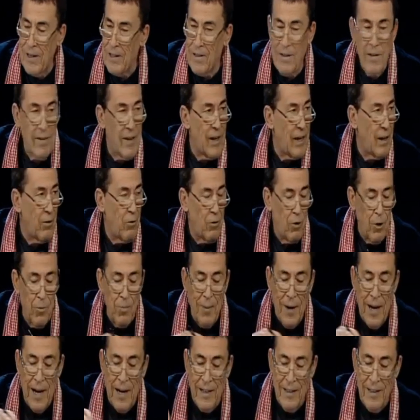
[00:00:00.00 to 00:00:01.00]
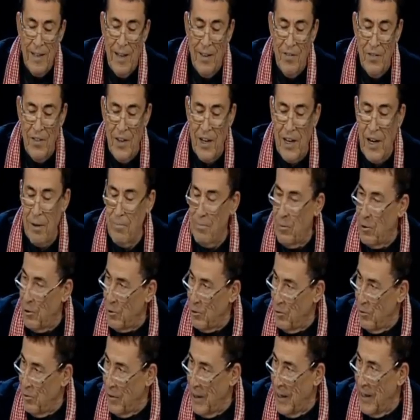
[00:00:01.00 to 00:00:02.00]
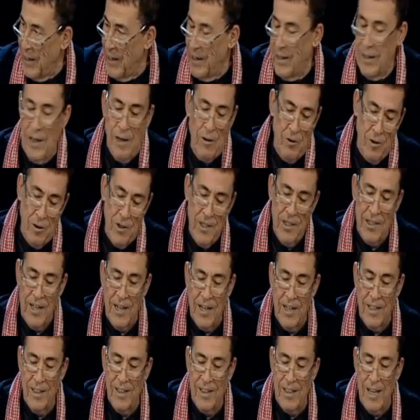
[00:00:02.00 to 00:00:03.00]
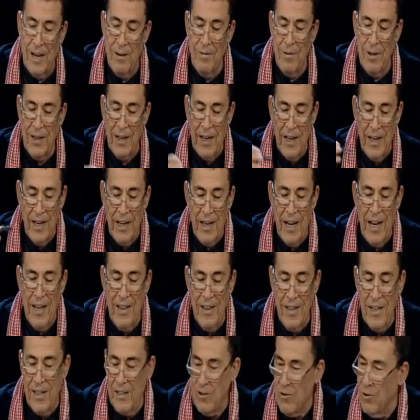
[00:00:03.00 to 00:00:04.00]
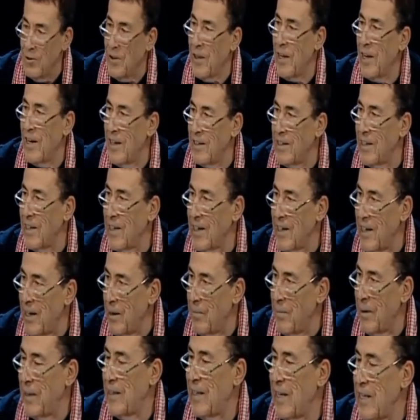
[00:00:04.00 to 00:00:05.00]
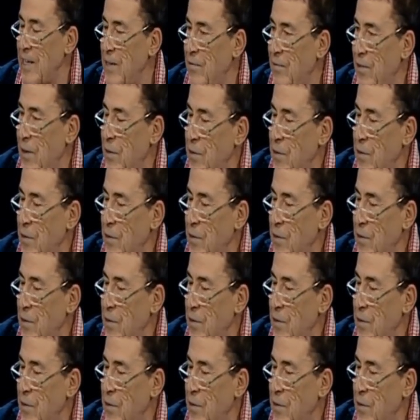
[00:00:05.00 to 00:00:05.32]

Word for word: parte de la Europa atlántica, Portugal, la cornisa cantábrica, Irlanda, el sur de Inglaterra, la Bretaña